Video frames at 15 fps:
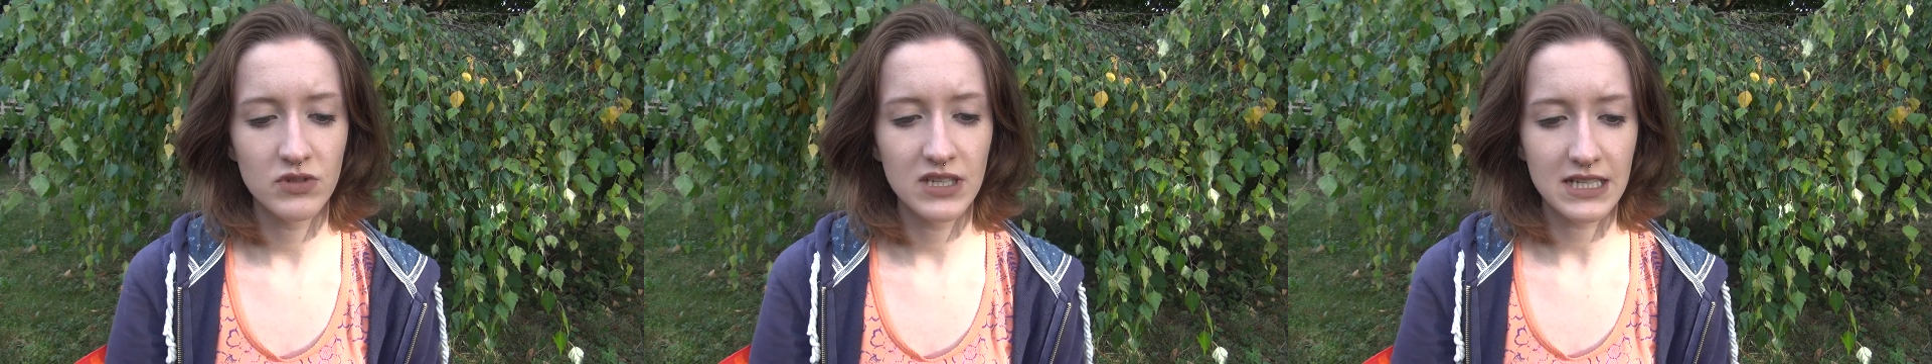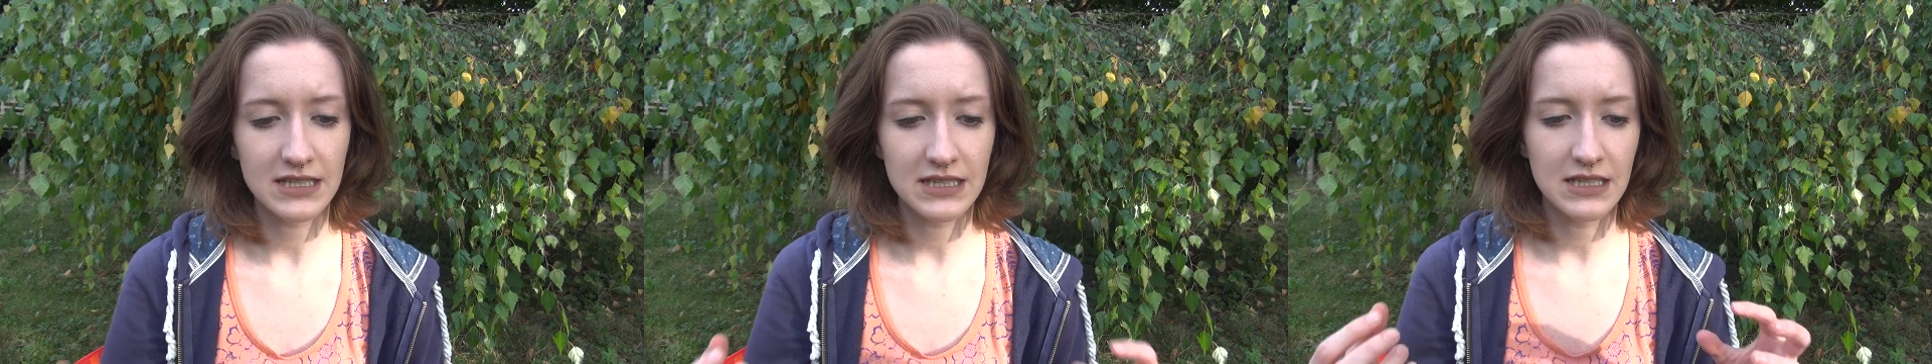
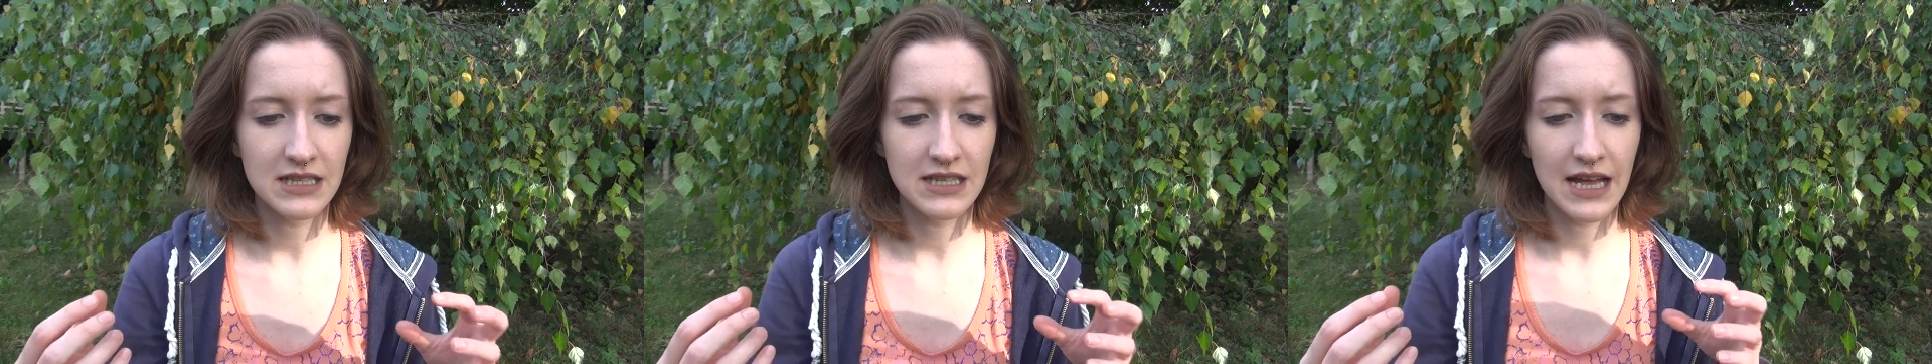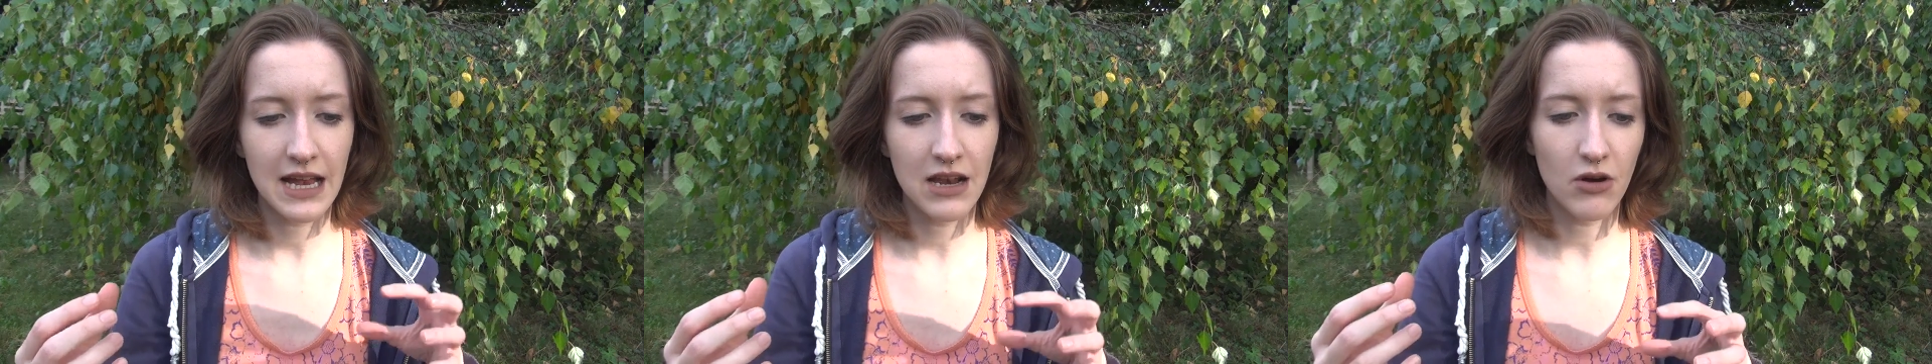dass die
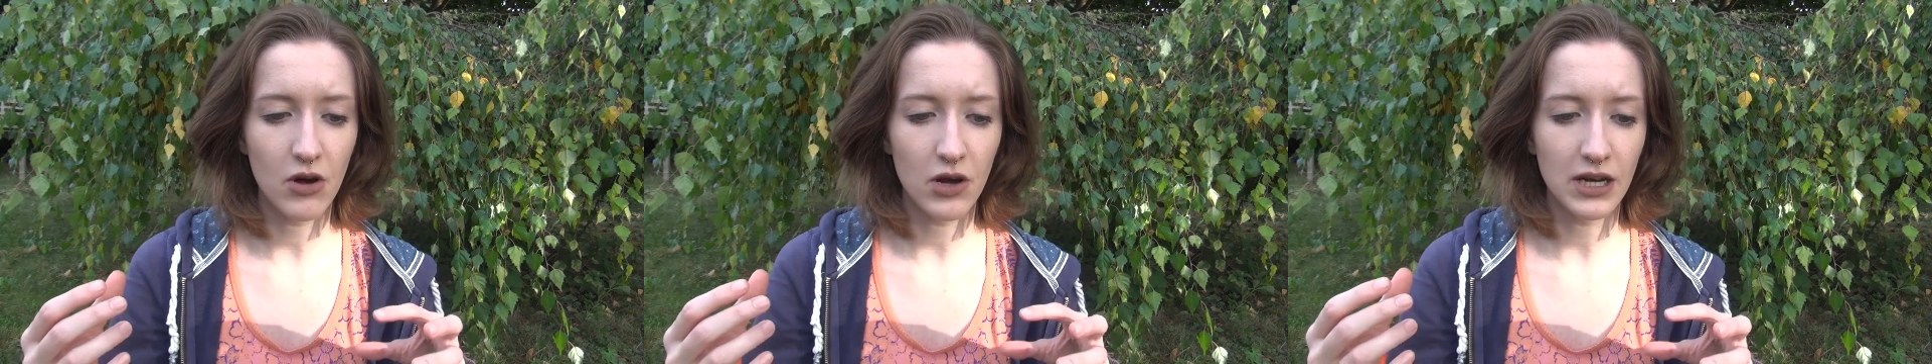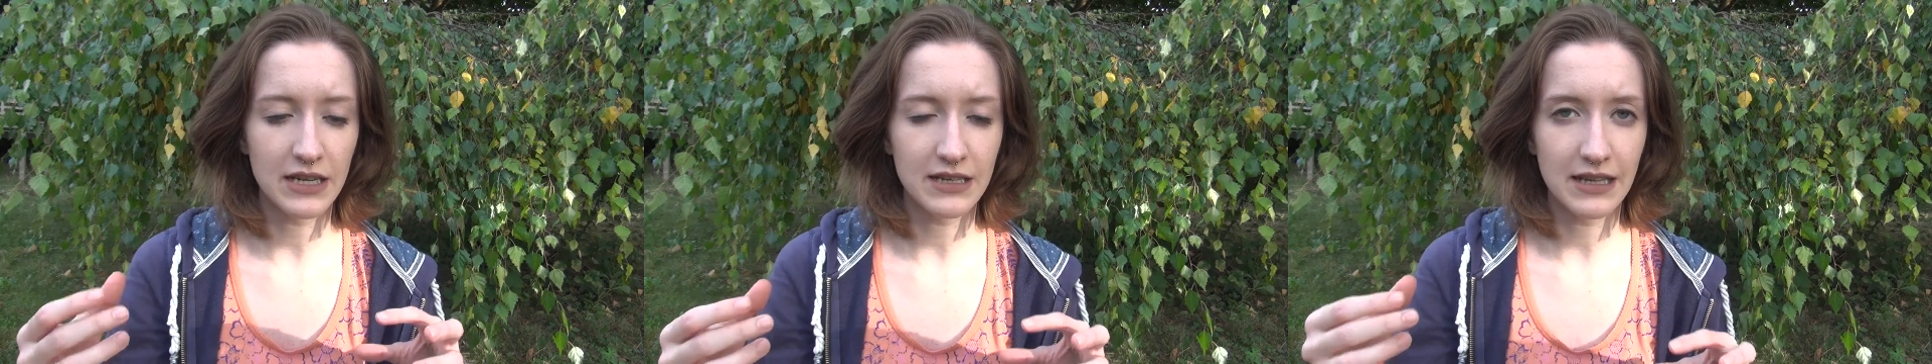
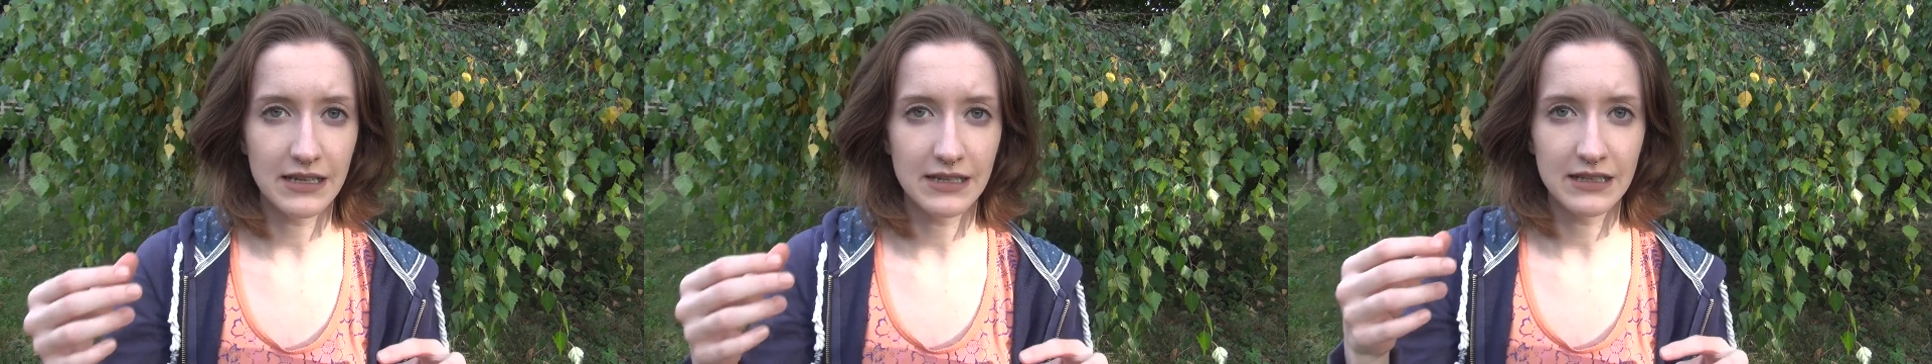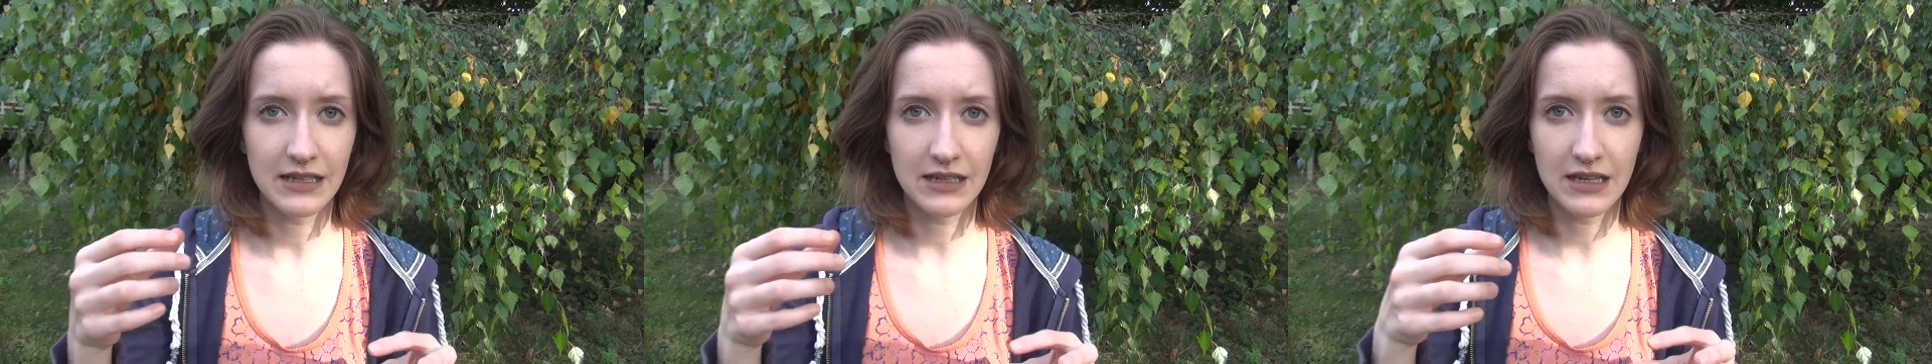Zellorganellen